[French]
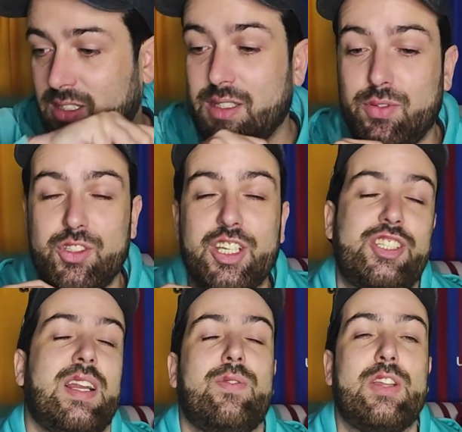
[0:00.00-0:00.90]
il veut
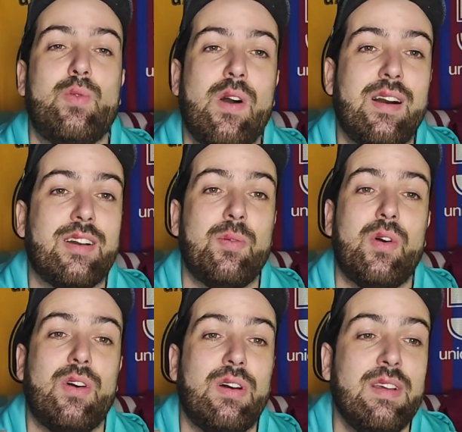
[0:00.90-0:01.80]
chercher la victoire,
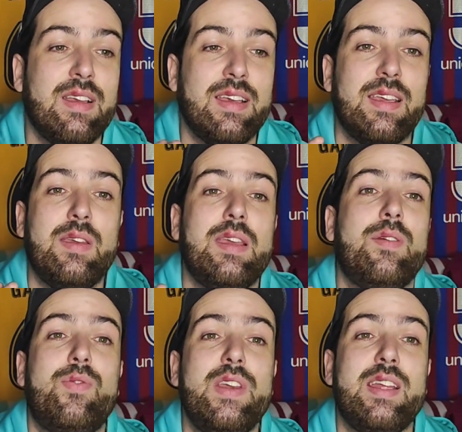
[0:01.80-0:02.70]
comment il,
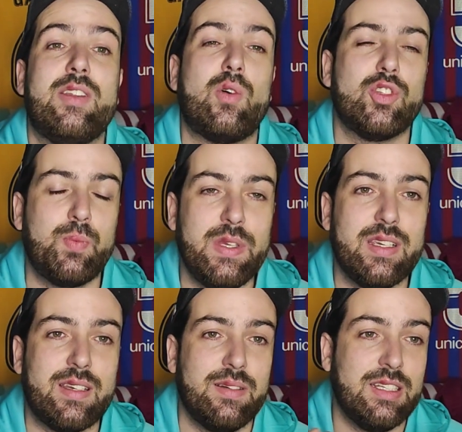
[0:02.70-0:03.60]
il, vit, il
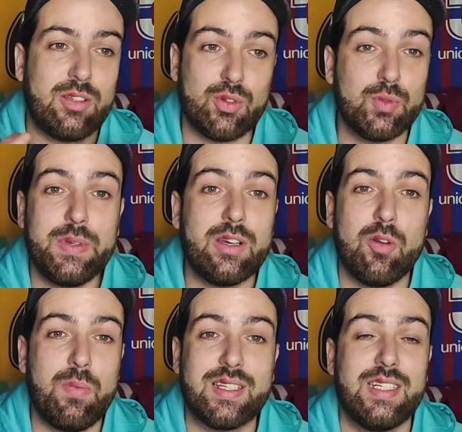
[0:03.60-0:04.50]
transpire, il transpire
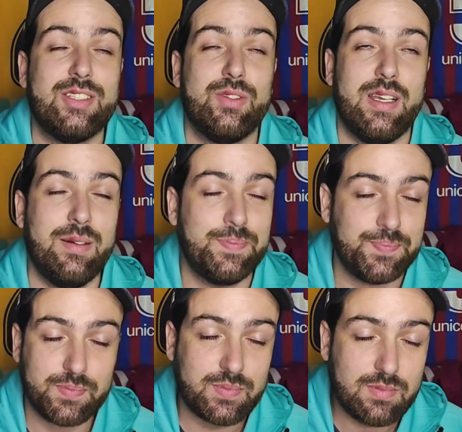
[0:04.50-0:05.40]
le Barça, ce gars.
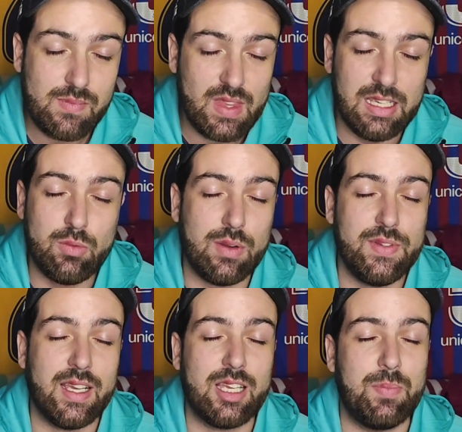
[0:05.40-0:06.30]
Il doit
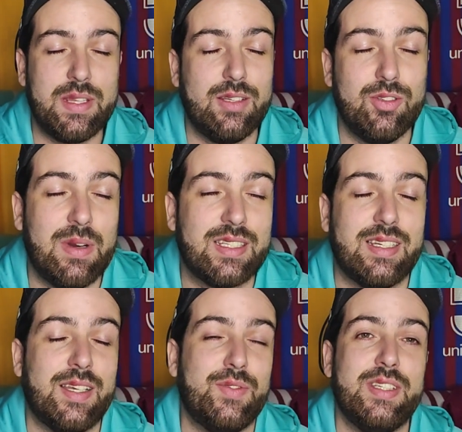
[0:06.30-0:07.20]
finir capitaine du
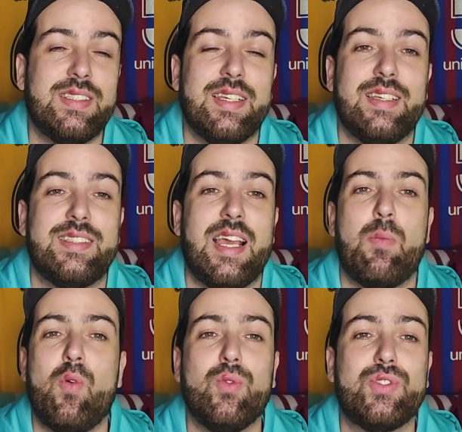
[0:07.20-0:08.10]
Barça. Gavi, c'est un
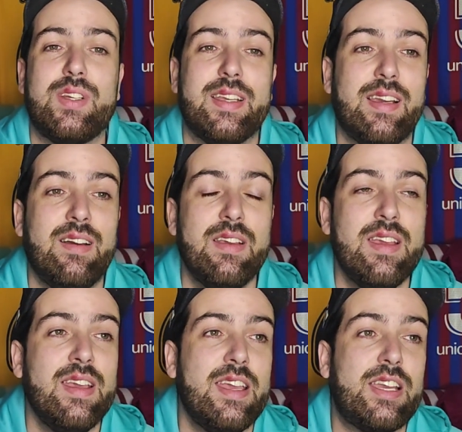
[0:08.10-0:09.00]
monstre, les gars.
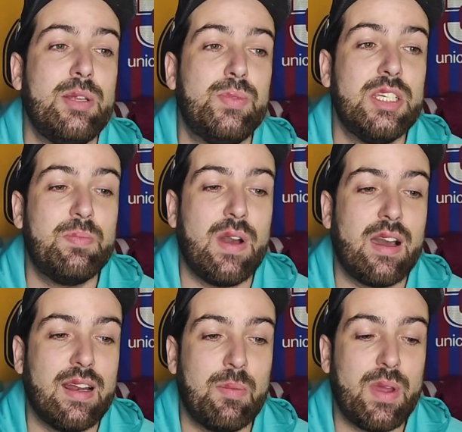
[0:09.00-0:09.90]
Éclipsé
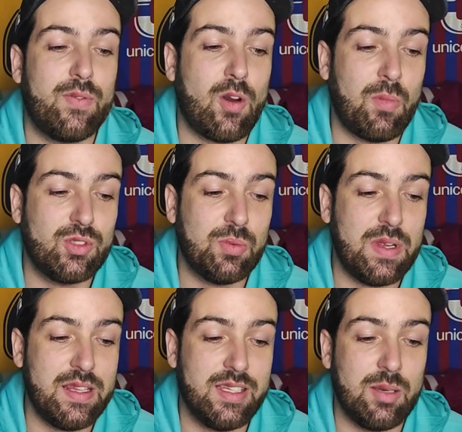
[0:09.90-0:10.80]
par la performance de
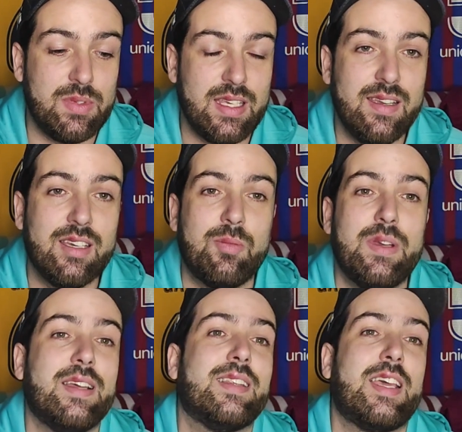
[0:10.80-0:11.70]
Bellingham hier,
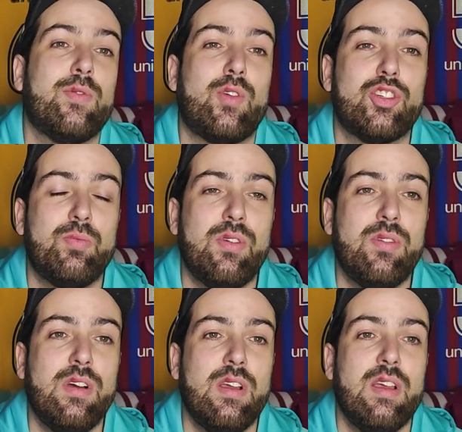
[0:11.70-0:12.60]
mais très
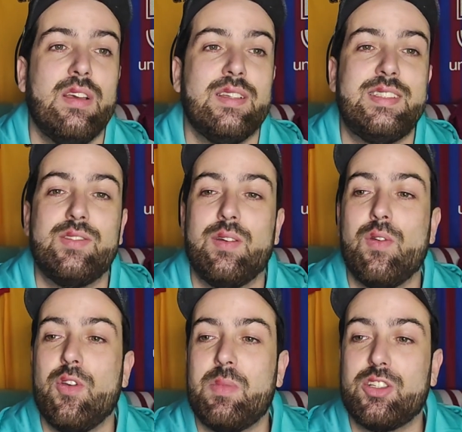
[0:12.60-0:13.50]
franchement, si on
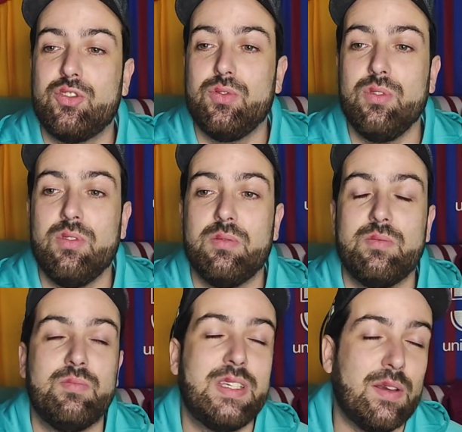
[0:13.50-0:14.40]
avait fait match nul,
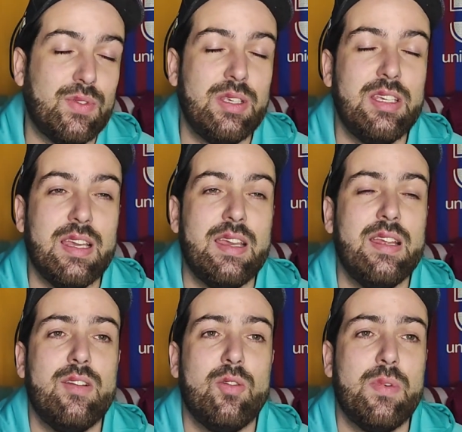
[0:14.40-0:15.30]
Gavi
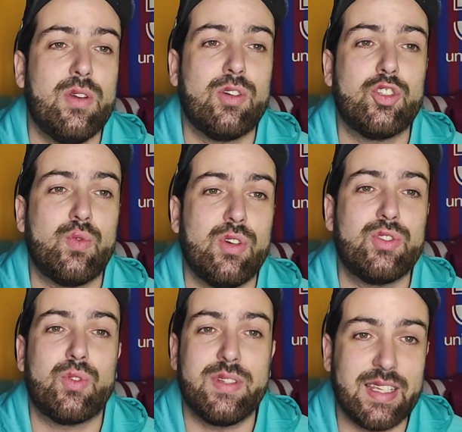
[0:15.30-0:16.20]
est le meilleur
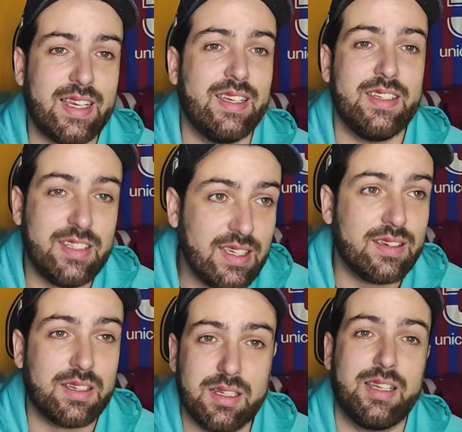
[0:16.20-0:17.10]
joueur sur le terrain
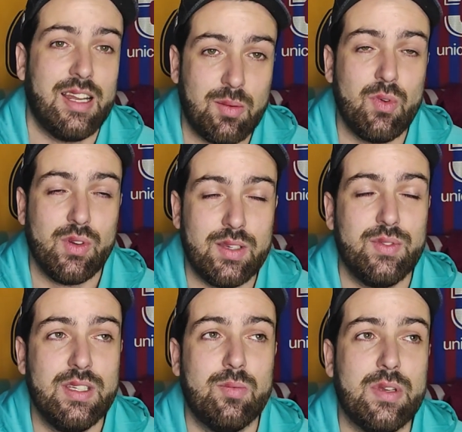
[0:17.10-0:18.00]
hier. Clairement,
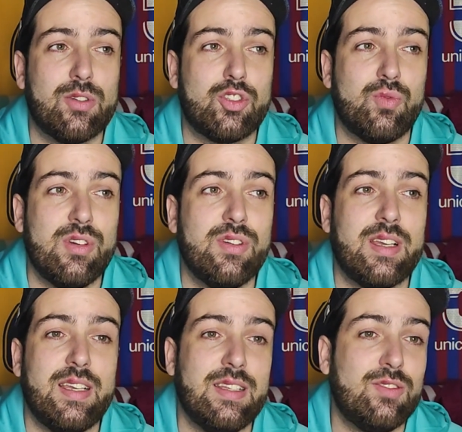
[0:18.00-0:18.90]
Gavi est le meilleur
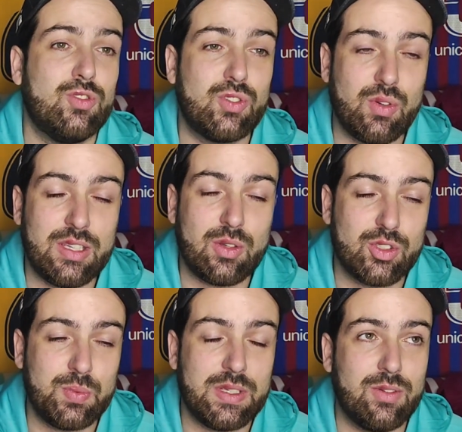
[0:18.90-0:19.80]
joueur et tu sens qu'il
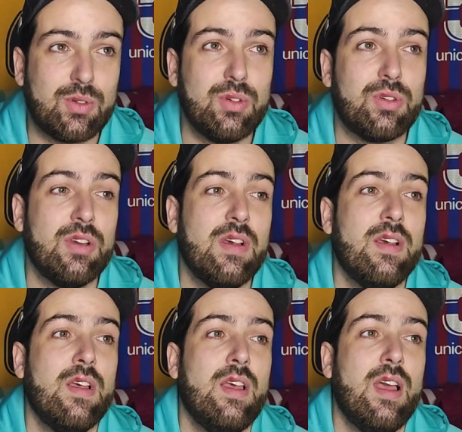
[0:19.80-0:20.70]
transpire le truc.
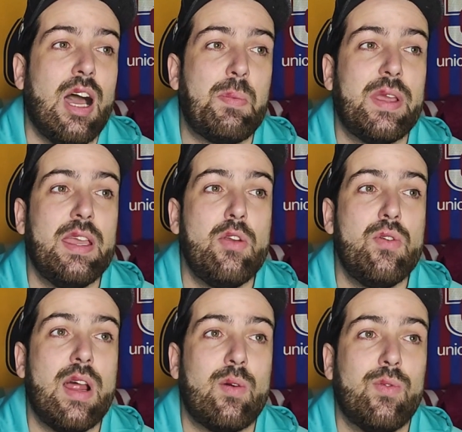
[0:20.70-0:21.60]
Après, il y a
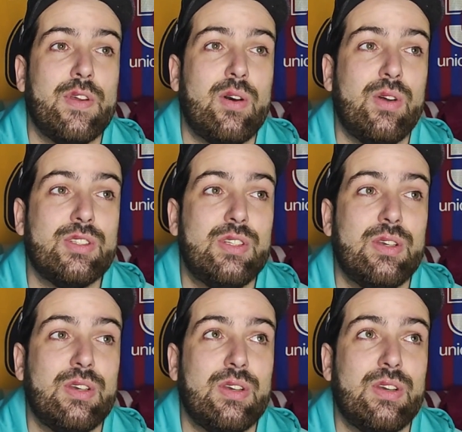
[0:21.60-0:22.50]
eu la conférence
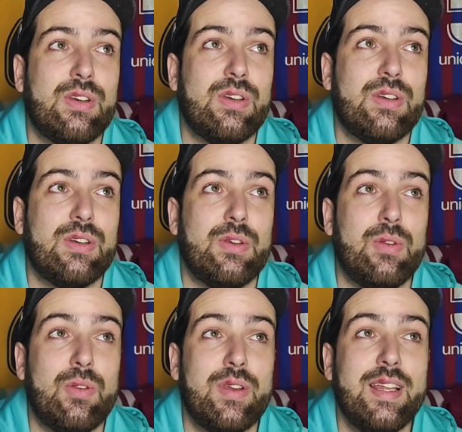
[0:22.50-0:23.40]
de
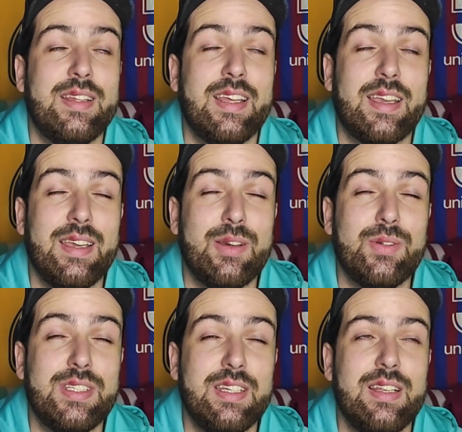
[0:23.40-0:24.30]
Gundogan derrière
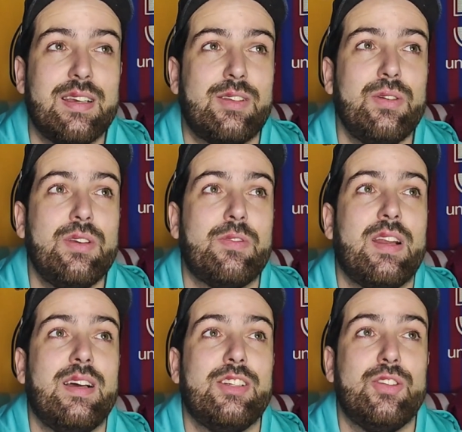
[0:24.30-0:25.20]
aussi, il y a un truc.
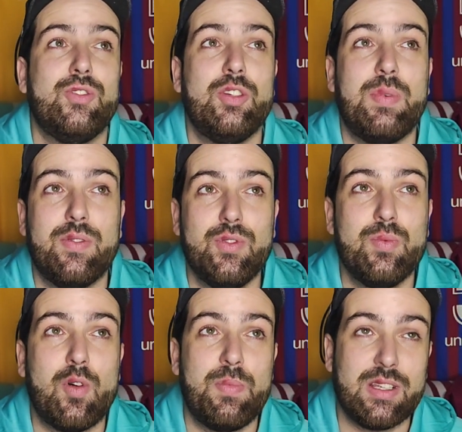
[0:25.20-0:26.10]
Voilà, je ne suis pas
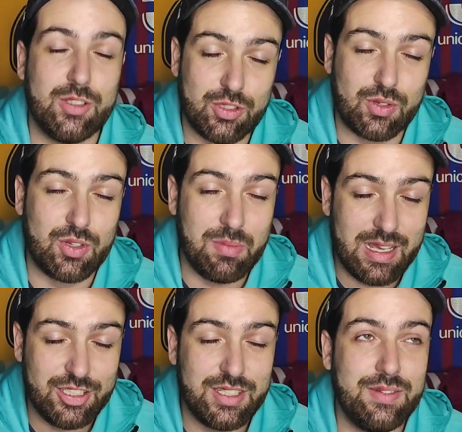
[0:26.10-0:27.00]
venu pour perdre ce genre de
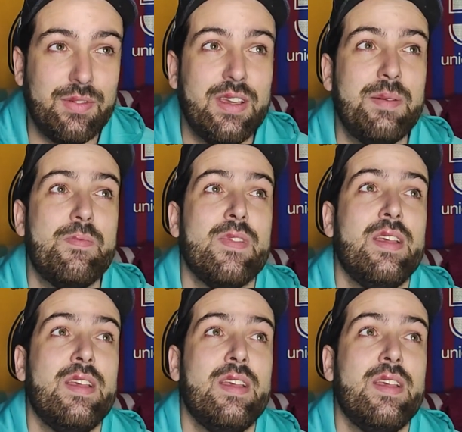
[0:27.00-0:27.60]
match qui fait.